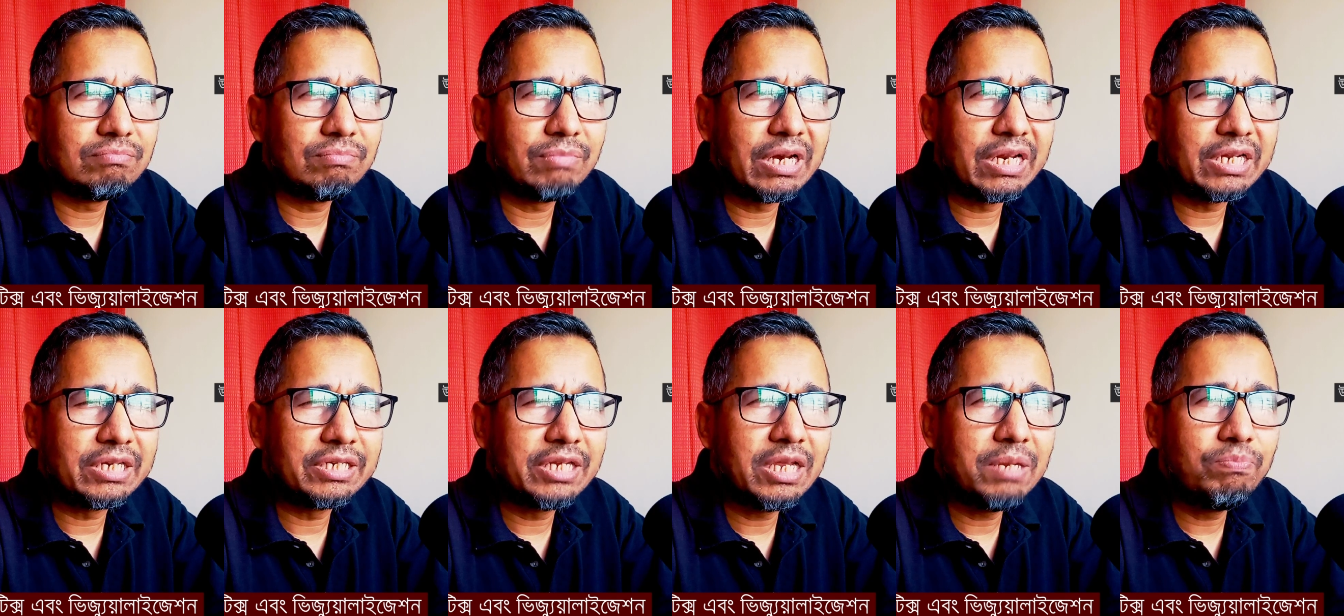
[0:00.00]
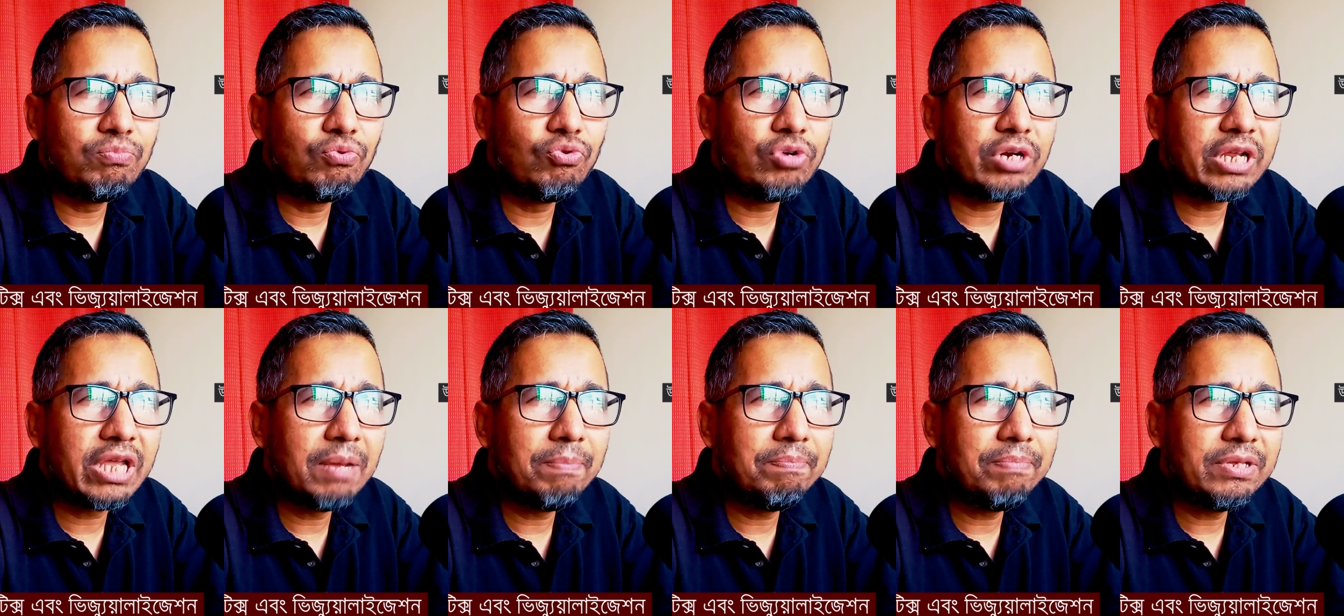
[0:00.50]
মানে সেই বুট
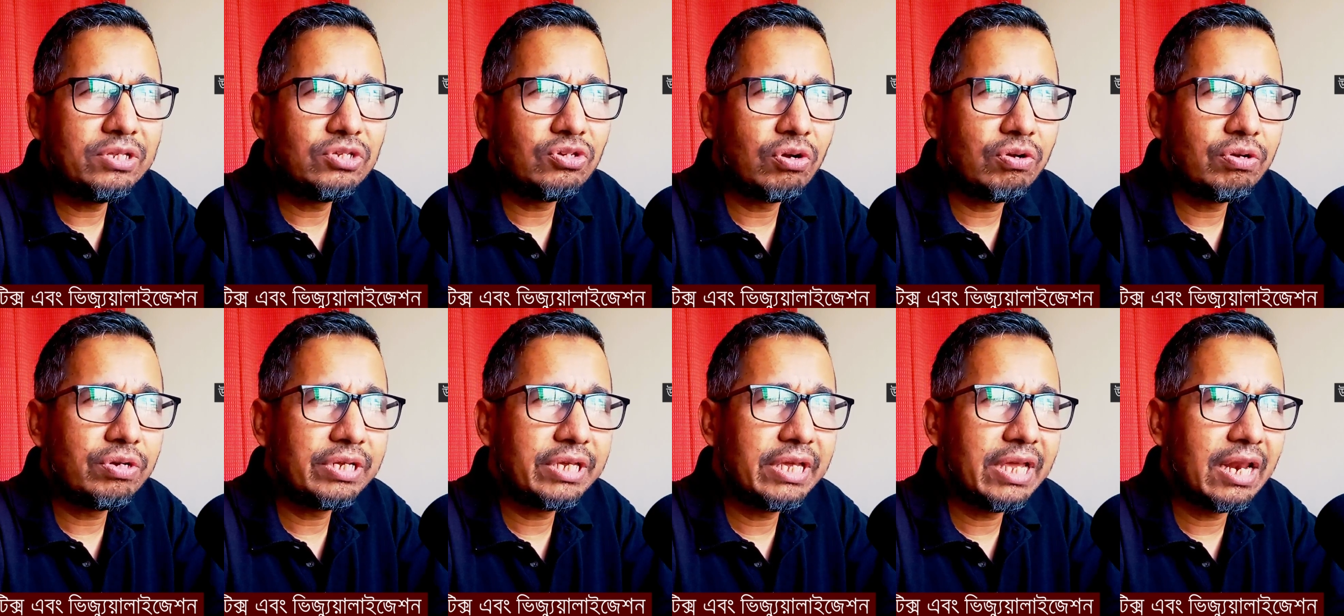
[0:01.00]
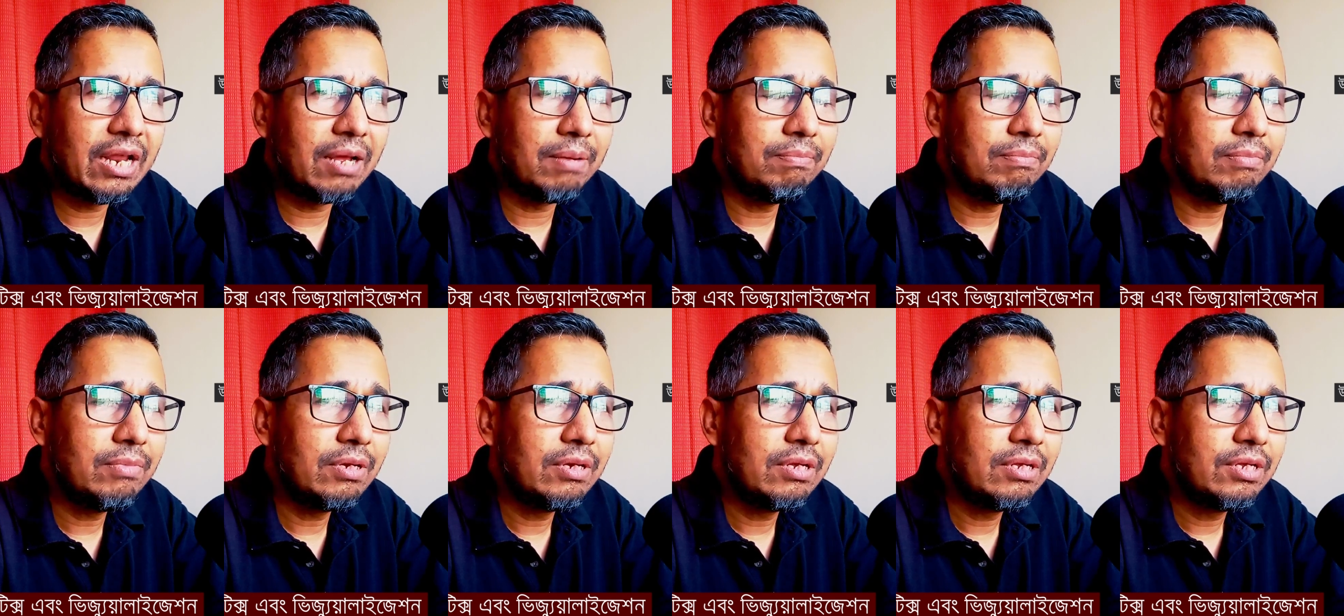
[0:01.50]
ক্যাম্পে যখন গেলাম
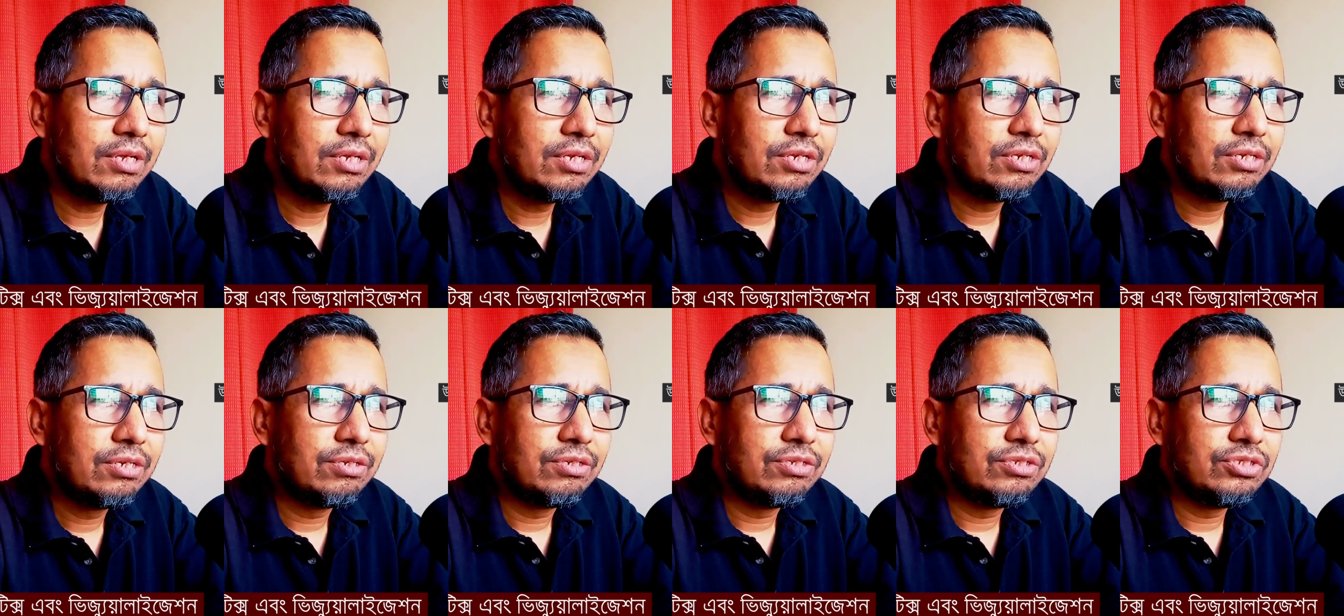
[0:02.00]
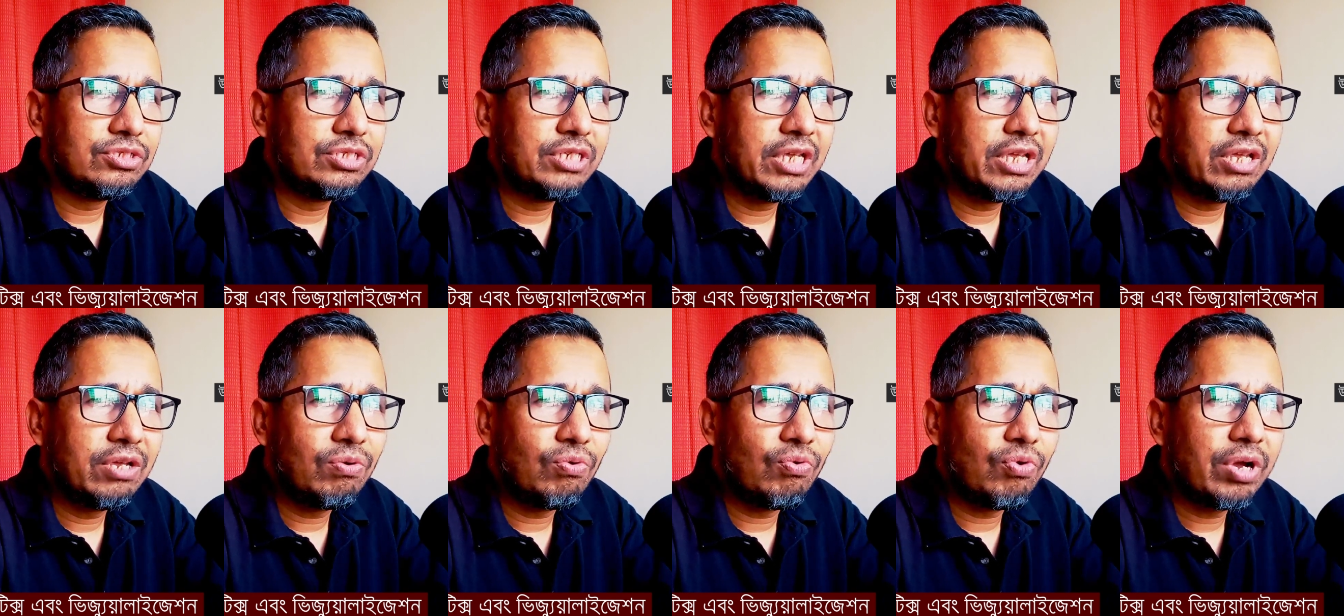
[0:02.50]

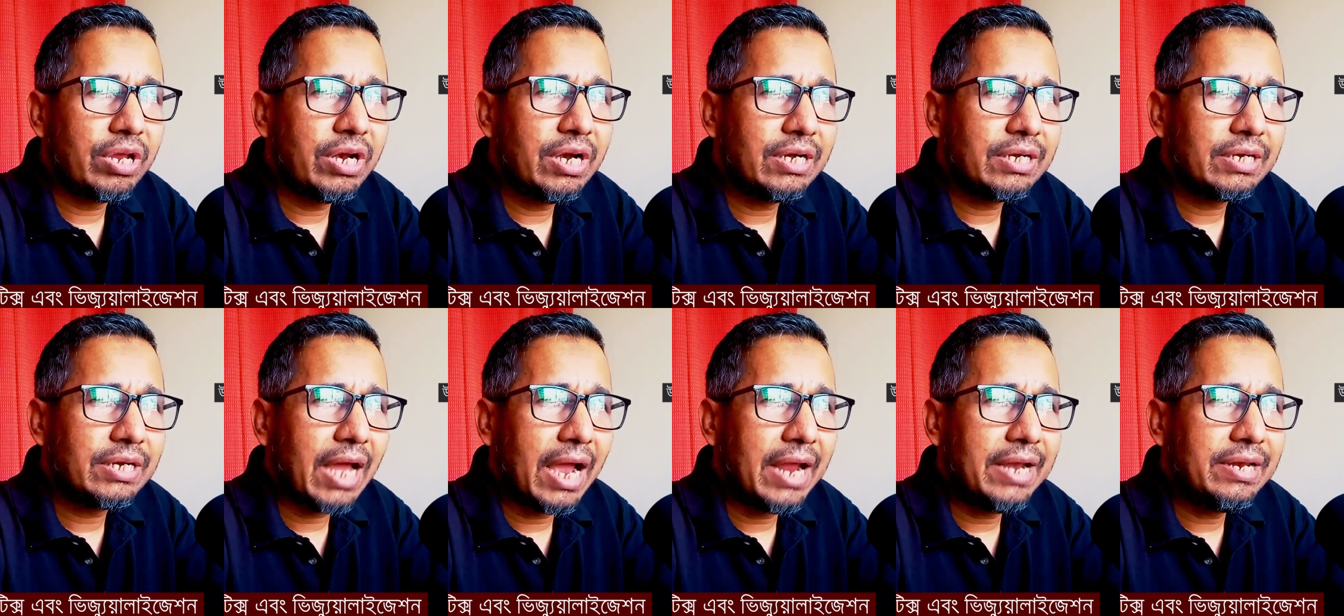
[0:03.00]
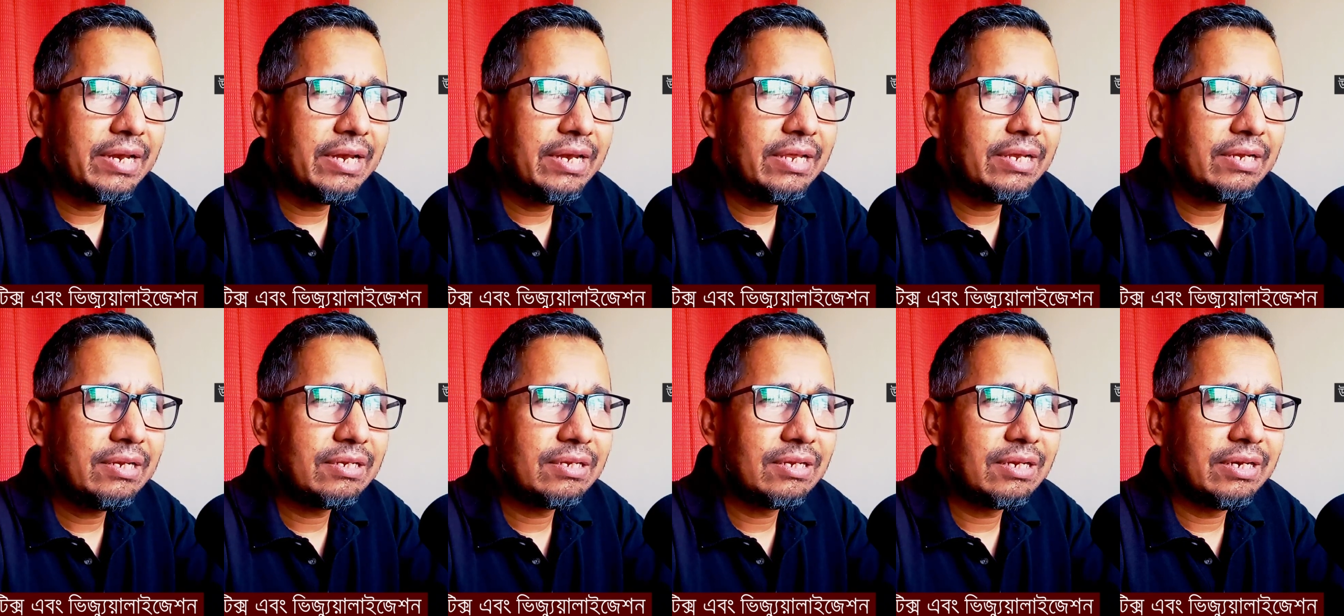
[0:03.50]
যে ওখানে
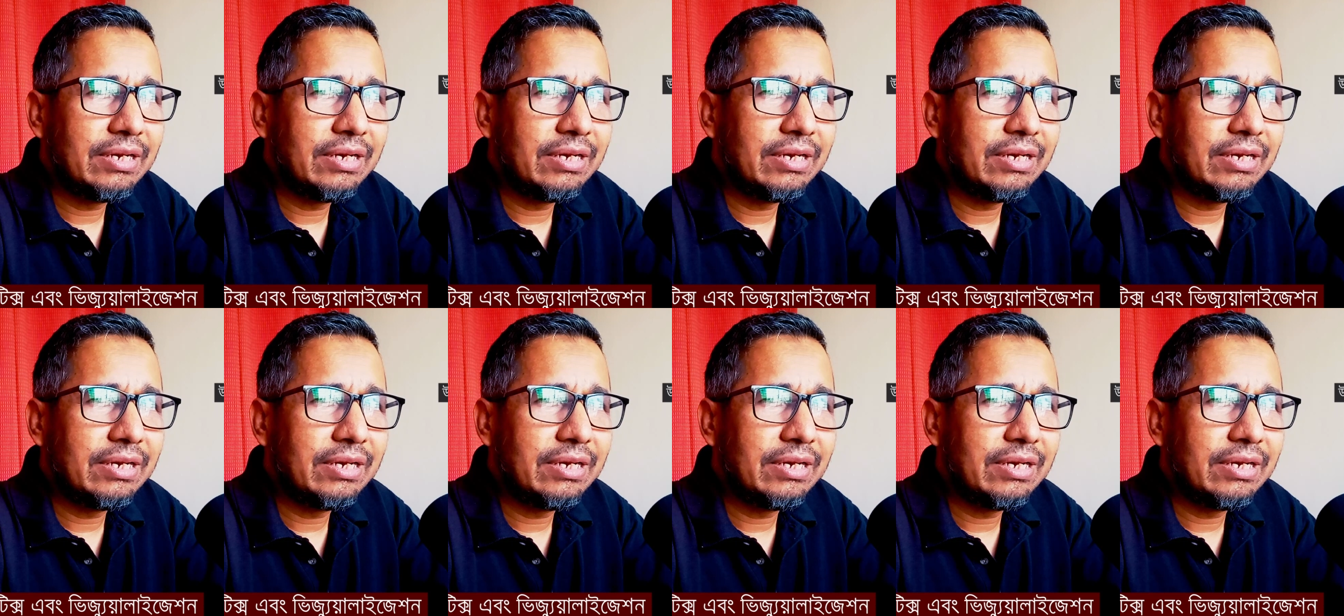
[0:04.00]
টাইটানিক